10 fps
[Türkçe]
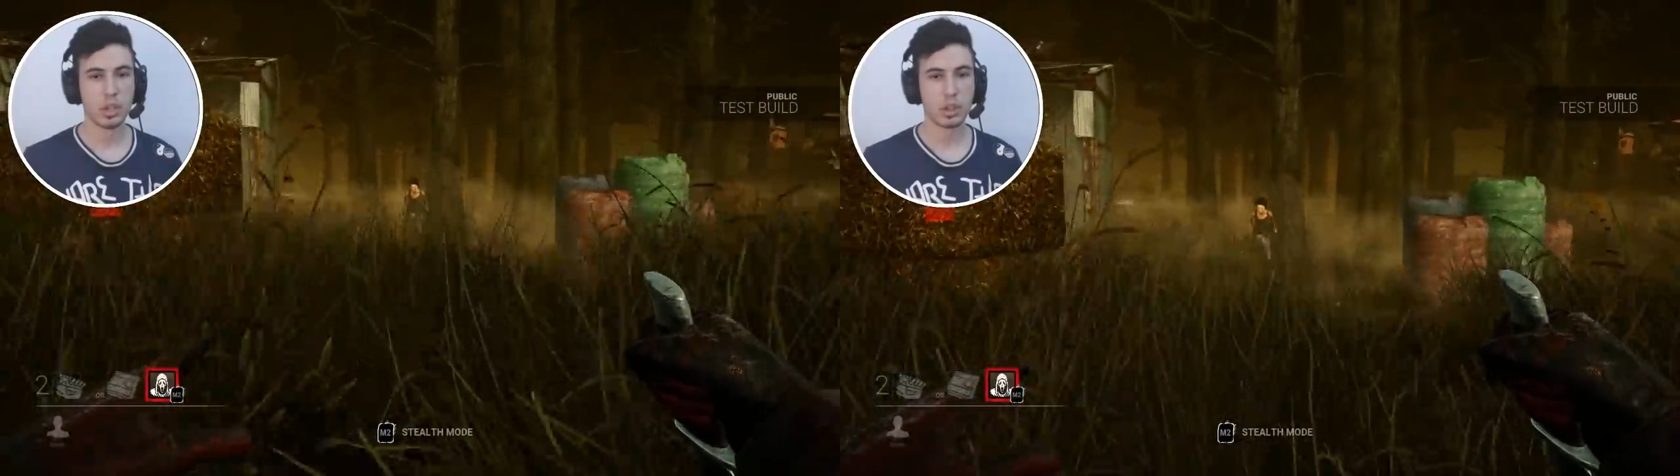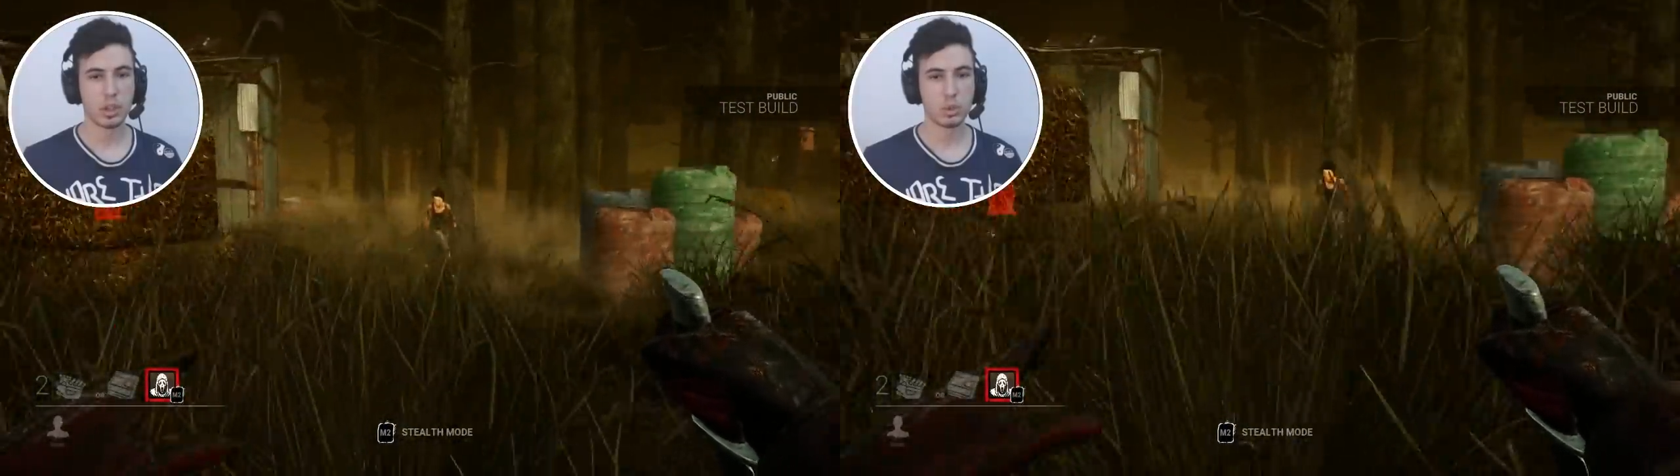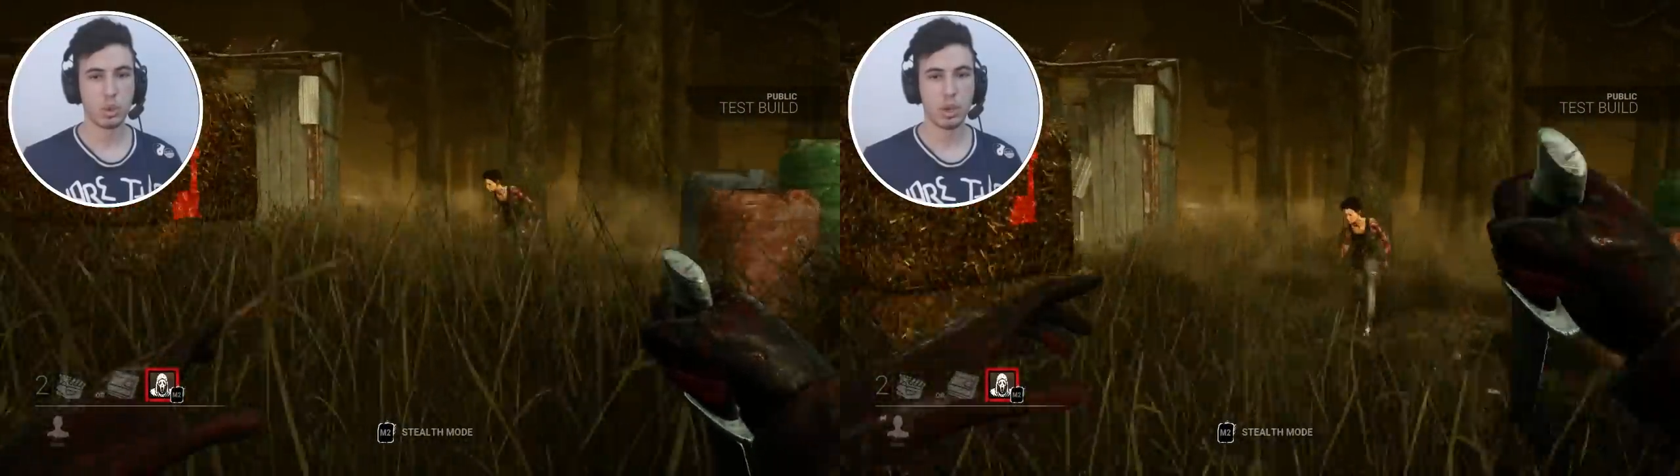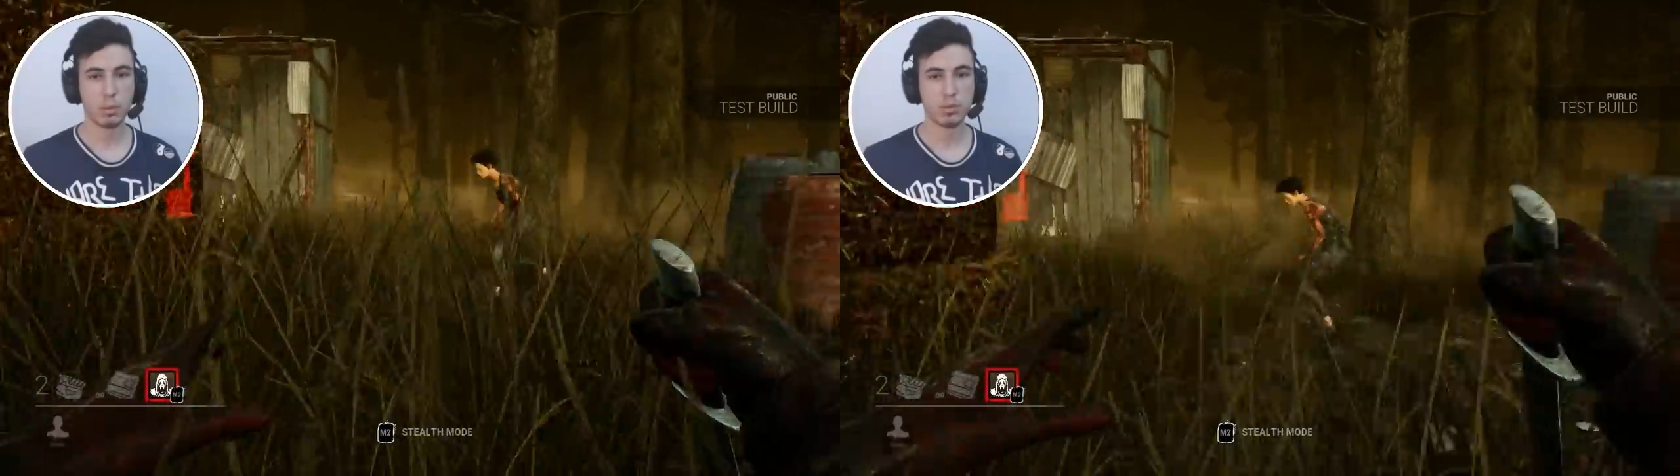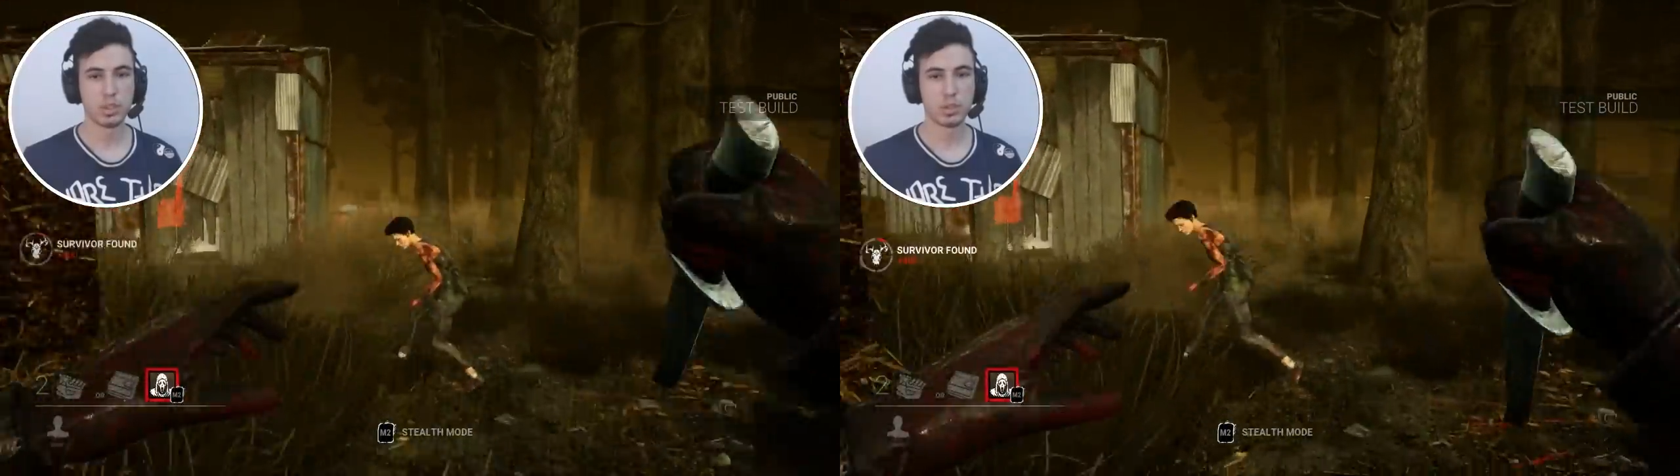Hatta şöyle
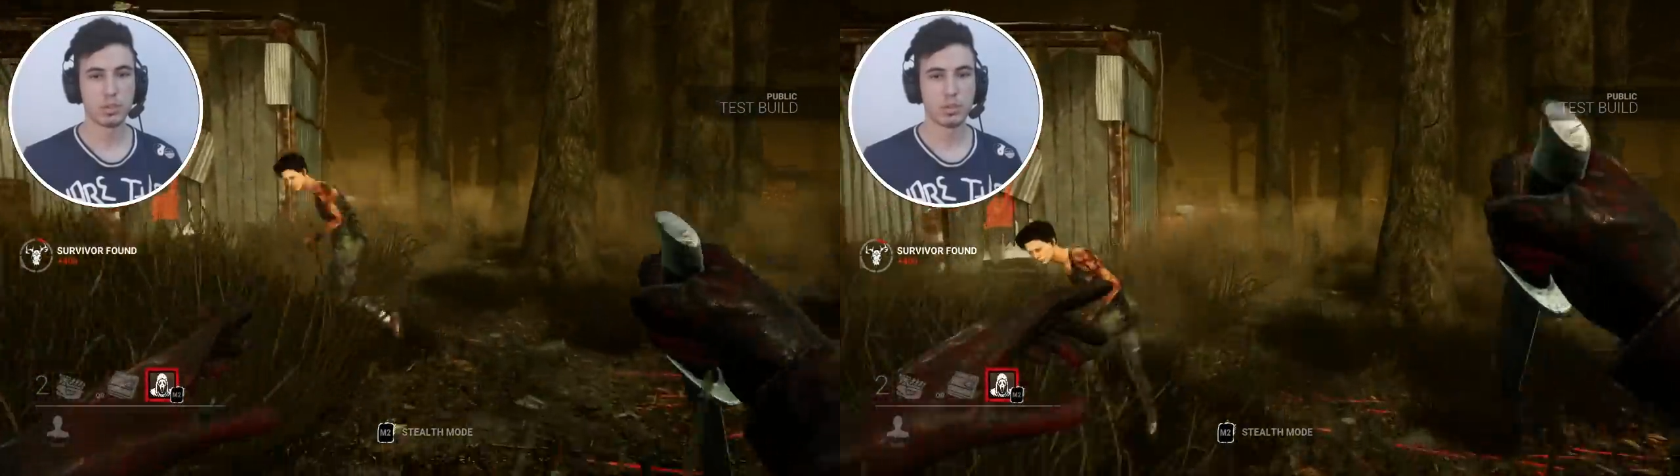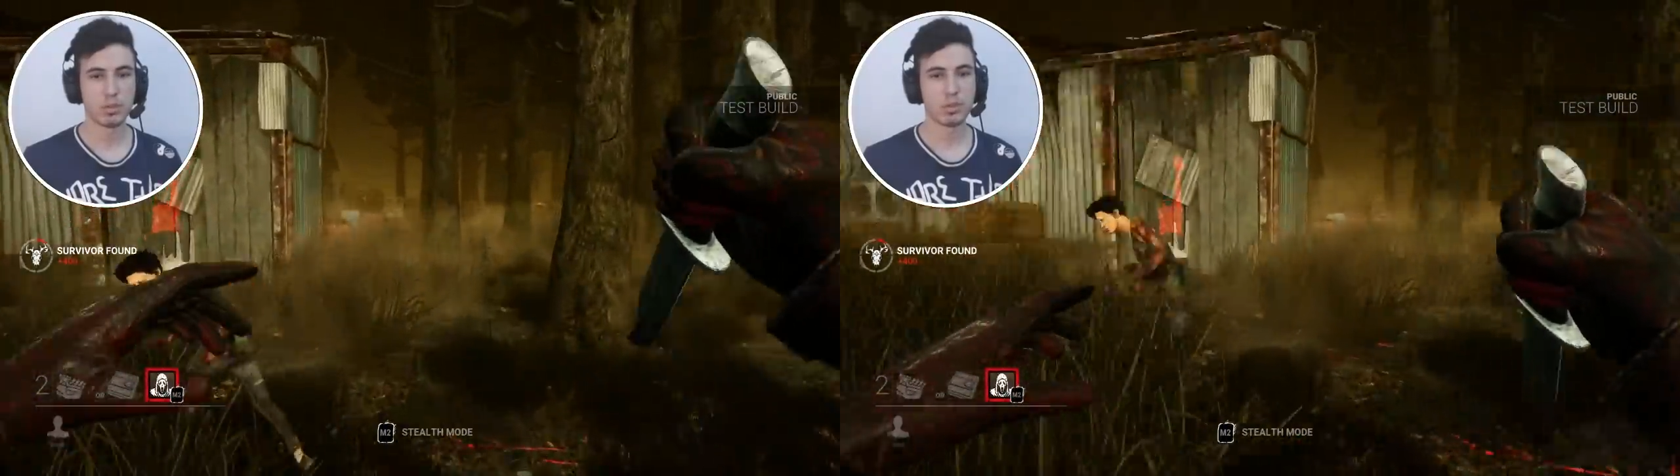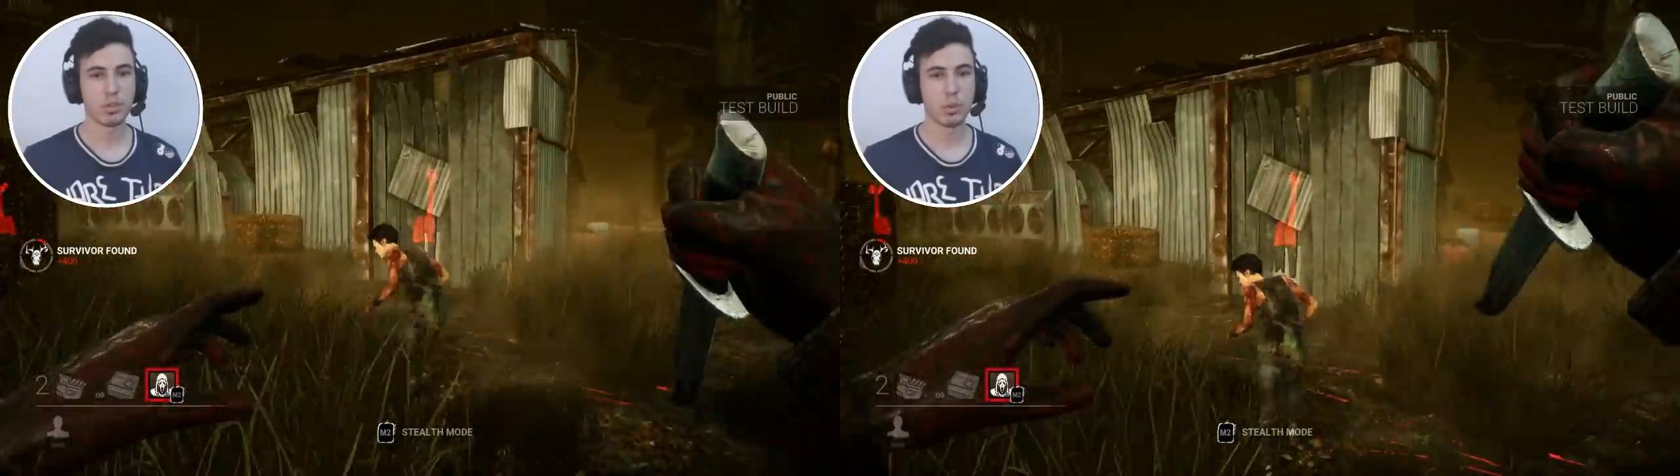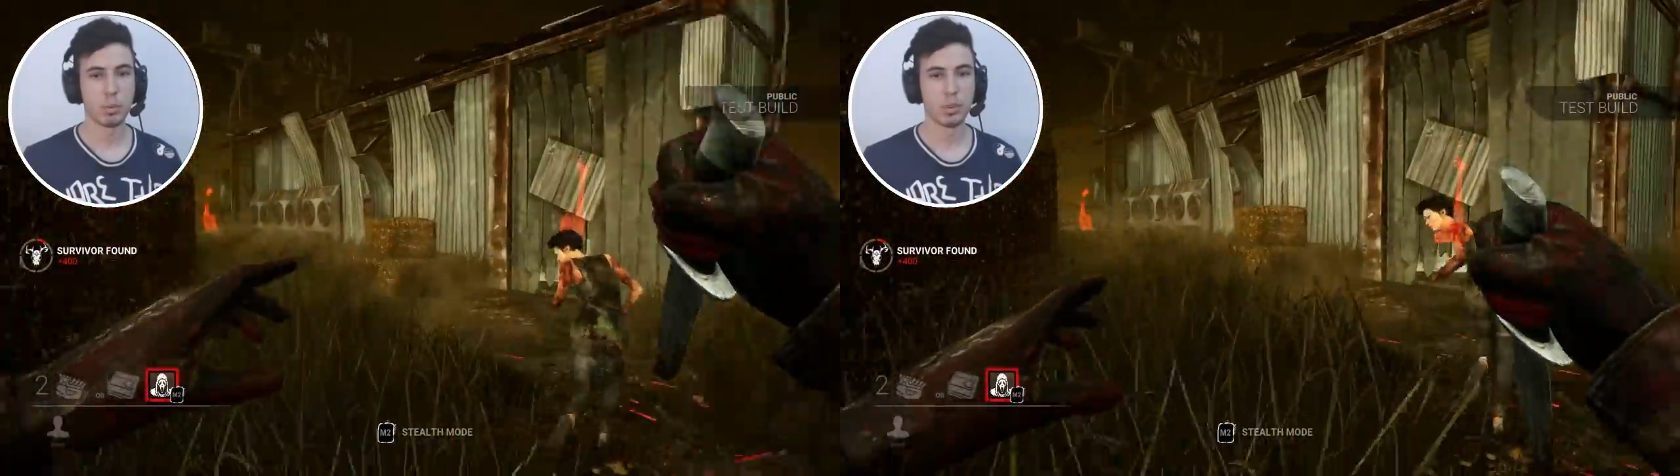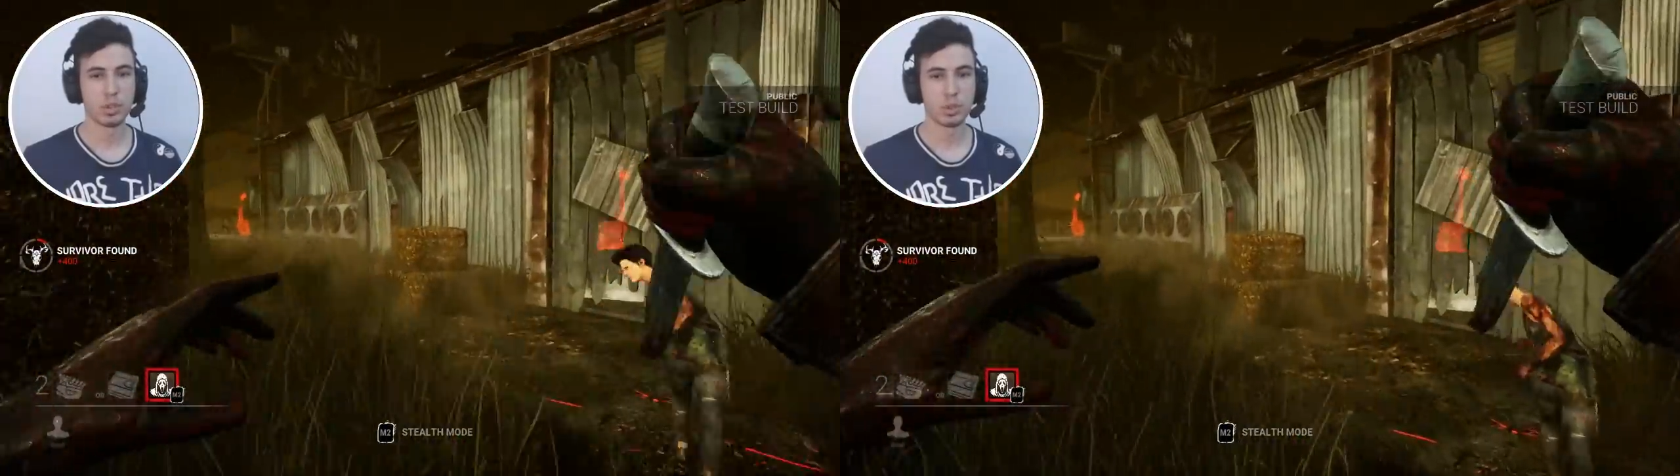yapınca
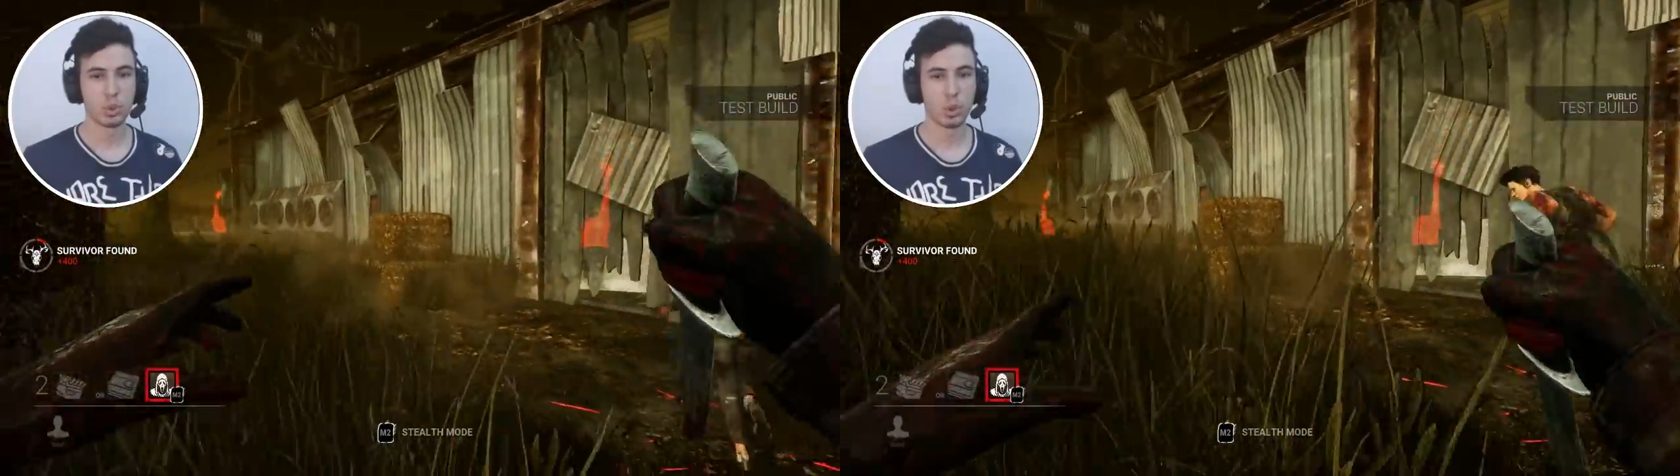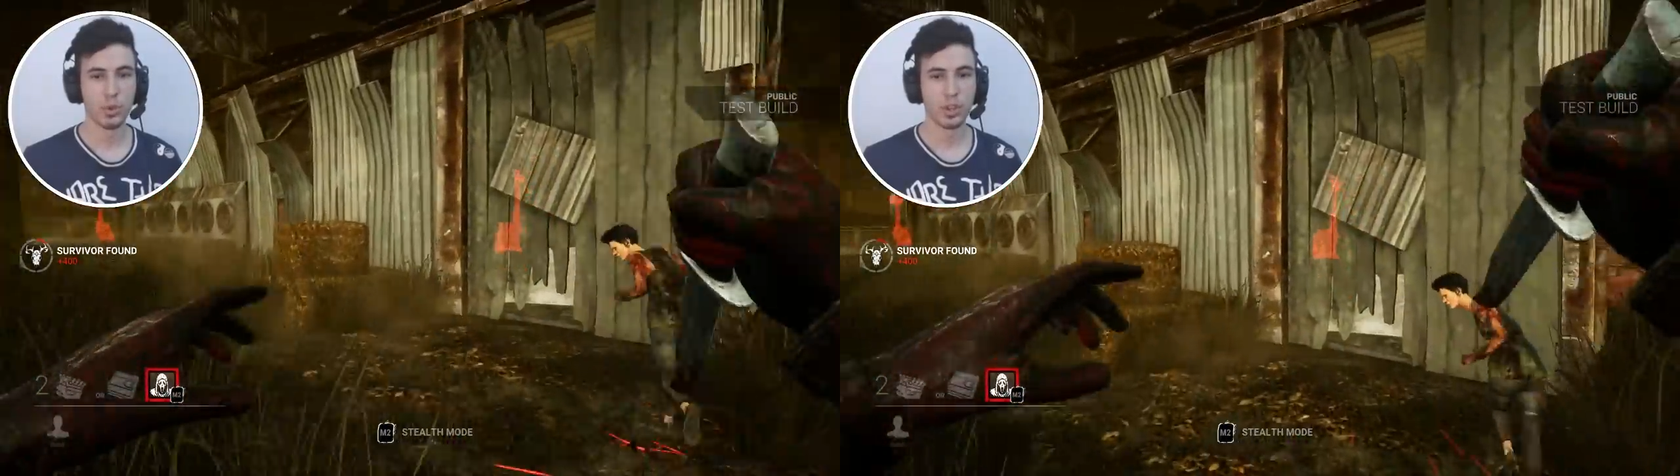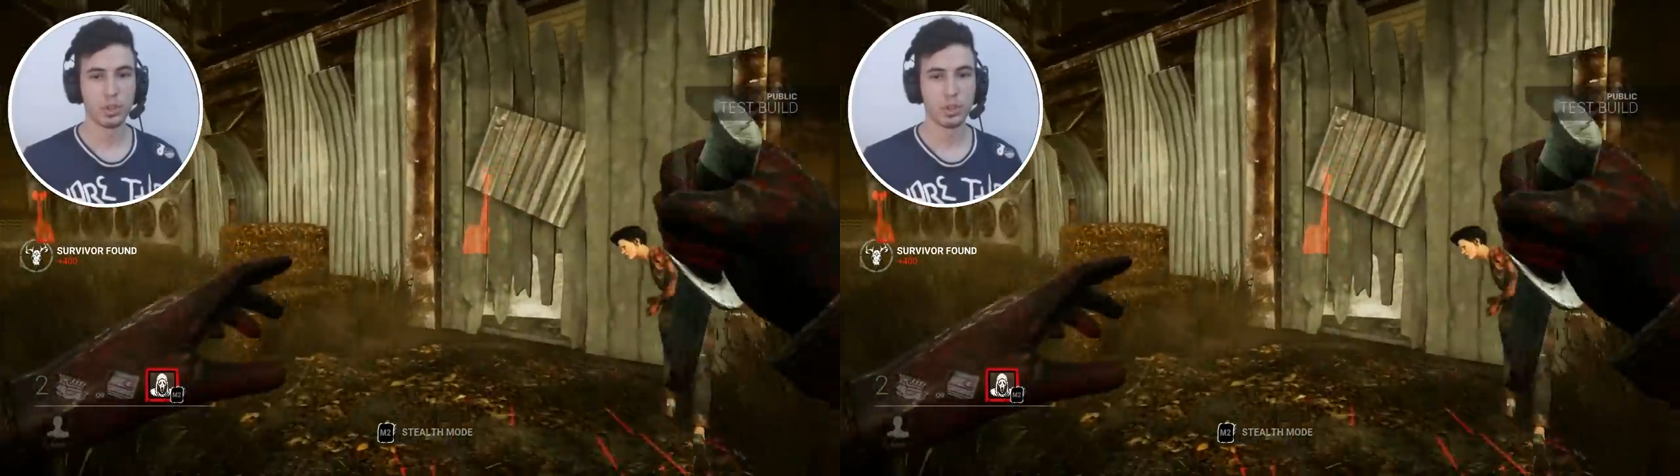birisini şöyle